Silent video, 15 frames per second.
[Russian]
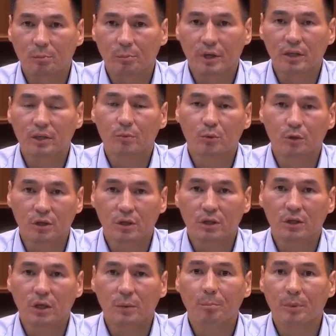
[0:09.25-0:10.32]
поэтому
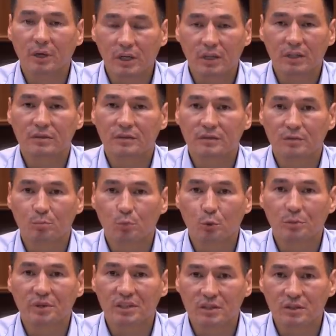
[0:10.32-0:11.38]
иногда полезно
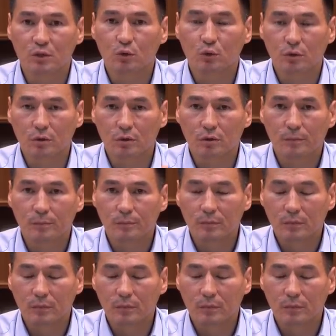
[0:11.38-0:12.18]
вспомнить историю.